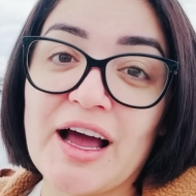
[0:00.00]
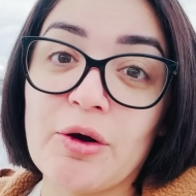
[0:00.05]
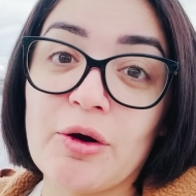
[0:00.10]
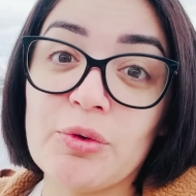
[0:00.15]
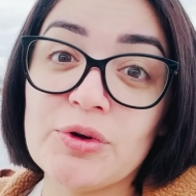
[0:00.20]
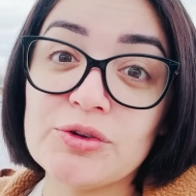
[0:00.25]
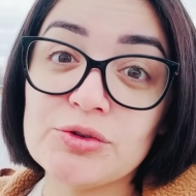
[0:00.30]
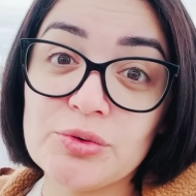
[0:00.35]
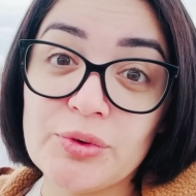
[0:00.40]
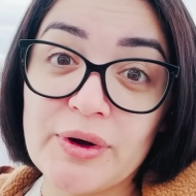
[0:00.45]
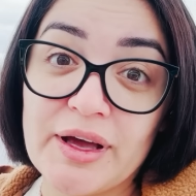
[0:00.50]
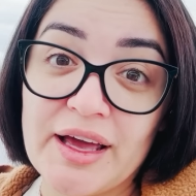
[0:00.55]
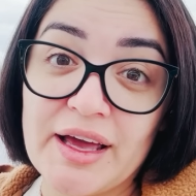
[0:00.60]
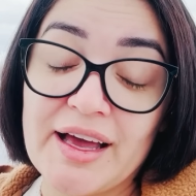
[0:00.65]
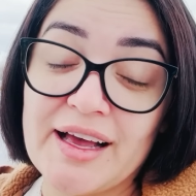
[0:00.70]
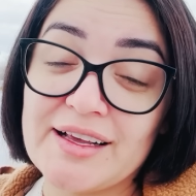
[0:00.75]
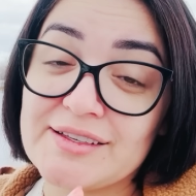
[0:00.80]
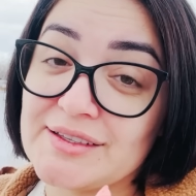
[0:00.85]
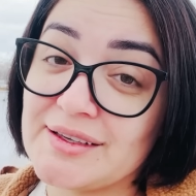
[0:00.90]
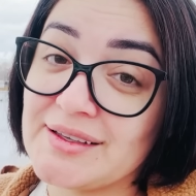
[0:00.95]
quando é
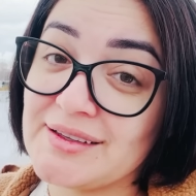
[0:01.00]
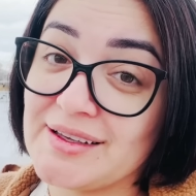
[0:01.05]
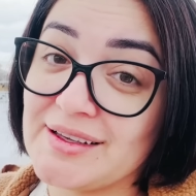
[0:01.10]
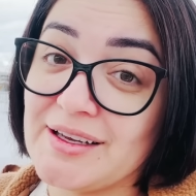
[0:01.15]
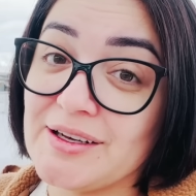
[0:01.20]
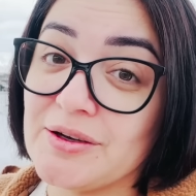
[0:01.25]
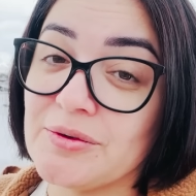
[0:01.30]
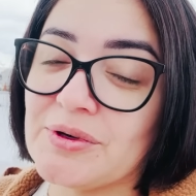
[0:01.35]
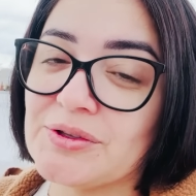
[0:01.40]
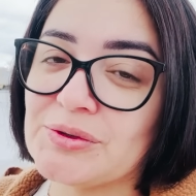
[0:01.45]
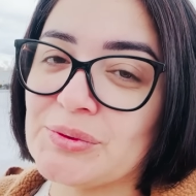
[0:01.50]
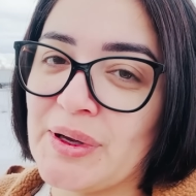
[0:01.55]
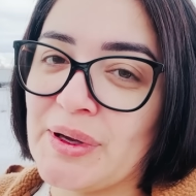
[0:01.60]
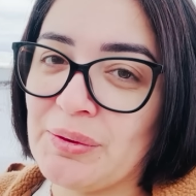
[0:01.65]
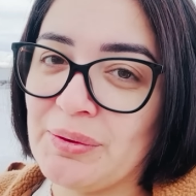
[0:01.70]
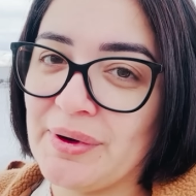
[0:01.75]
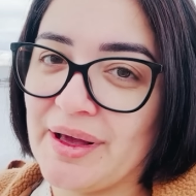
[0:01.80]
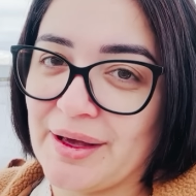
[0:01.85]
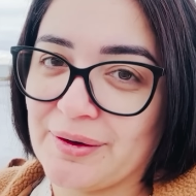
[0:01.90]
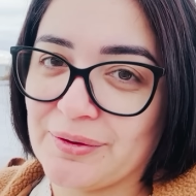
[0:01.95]
a centelha e quando é
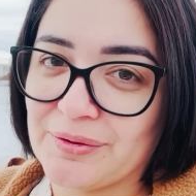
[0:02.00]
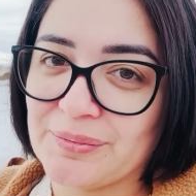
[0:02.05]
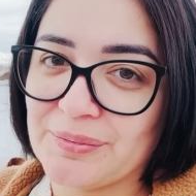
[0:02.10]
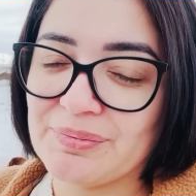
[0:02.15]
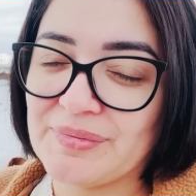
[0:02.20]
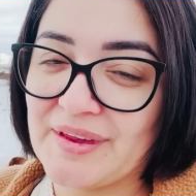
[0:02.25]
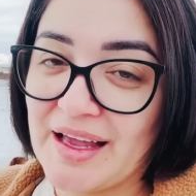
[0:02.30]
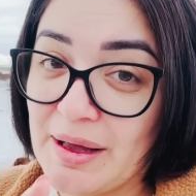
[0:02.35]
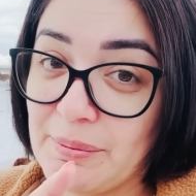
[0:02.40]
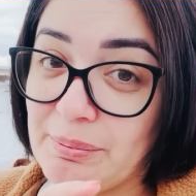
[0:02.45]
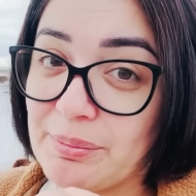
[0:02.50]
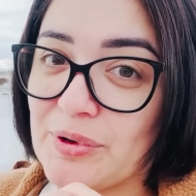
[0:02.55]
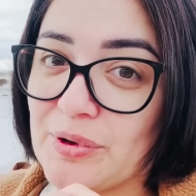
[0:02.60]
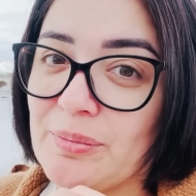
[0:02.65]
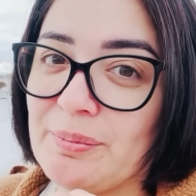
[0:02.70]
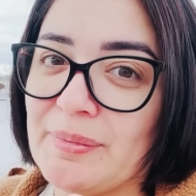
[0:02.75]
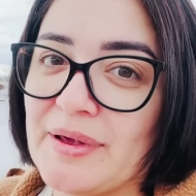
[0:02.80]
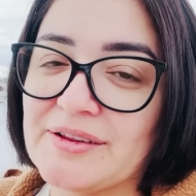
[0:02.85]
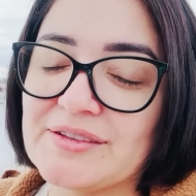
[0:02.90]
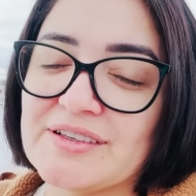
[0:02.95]
o ego, tá?
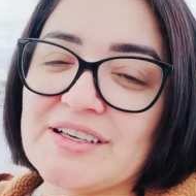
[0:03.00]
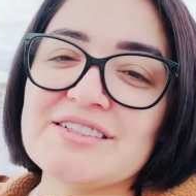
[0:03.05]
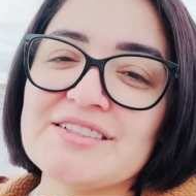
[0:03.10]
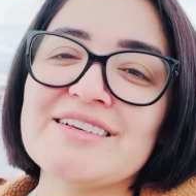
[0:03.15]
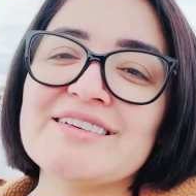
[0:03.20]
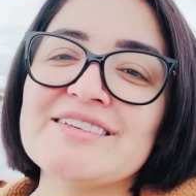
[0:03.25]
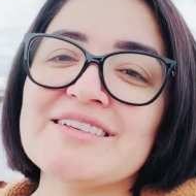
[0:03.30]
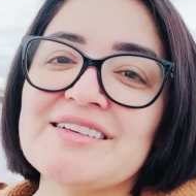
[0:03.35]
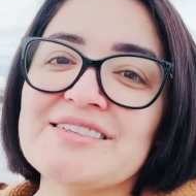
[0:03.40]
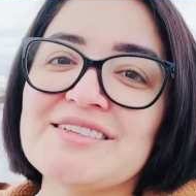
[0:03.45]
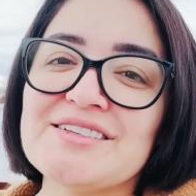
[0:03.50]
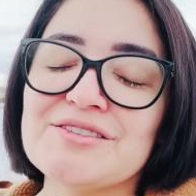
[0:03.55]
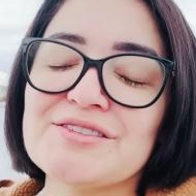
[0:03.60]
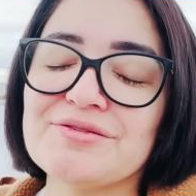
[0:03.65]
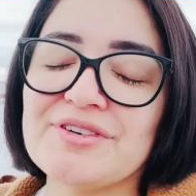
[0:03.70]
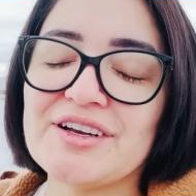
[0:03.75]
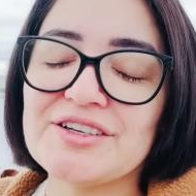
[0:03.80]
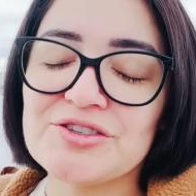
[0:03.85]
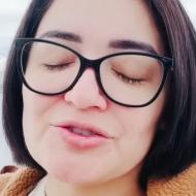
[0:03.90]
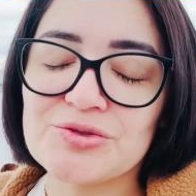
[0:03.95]
Prometo que esse exercício
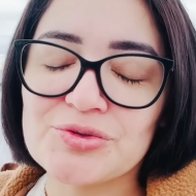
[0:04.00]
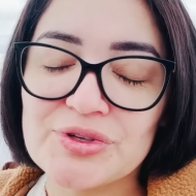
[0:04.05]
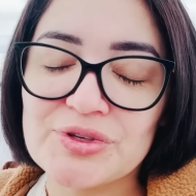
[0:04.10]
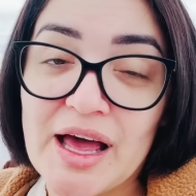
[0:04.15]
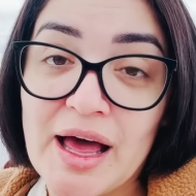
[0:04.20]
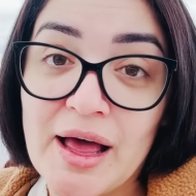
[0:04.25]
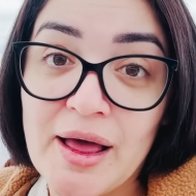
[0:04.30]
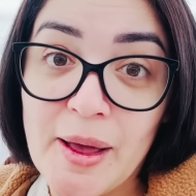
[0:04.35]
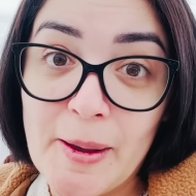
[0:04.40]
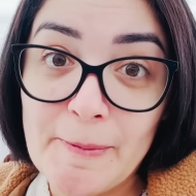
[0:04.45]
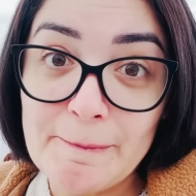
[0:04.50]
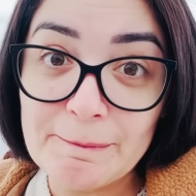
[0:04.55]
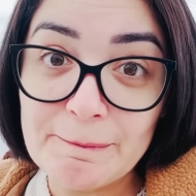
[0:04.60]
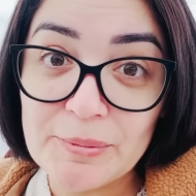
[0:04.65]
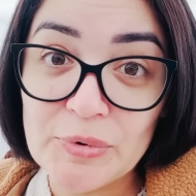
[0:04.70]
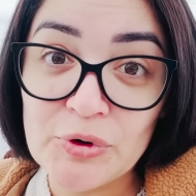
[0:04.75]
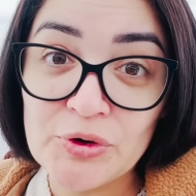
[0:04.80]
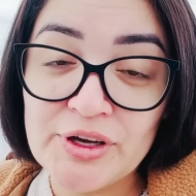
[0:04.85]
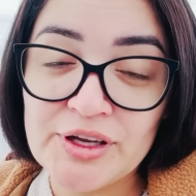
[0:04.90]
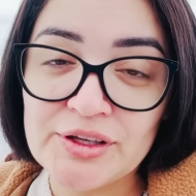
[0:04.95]
vai te ajudar
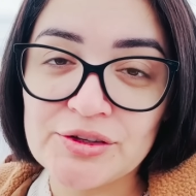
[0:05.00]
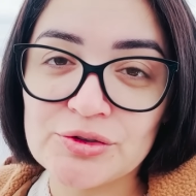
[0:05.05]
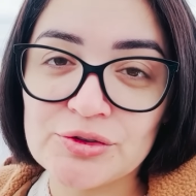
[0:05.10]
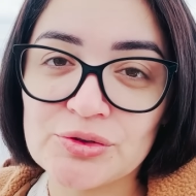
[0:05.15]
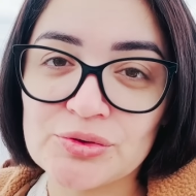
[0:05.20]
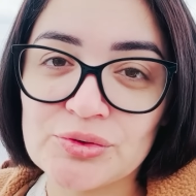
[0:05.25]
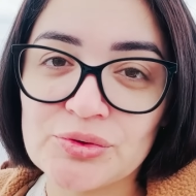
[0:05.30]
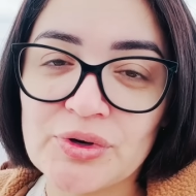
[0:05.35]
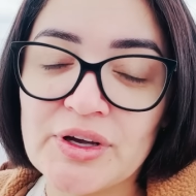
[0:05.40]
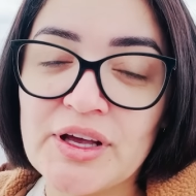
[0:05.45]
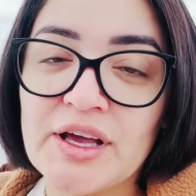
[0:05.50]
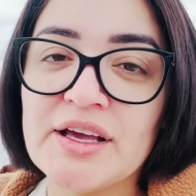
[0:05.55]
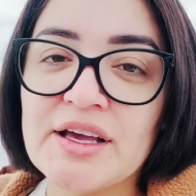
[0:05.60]
muito.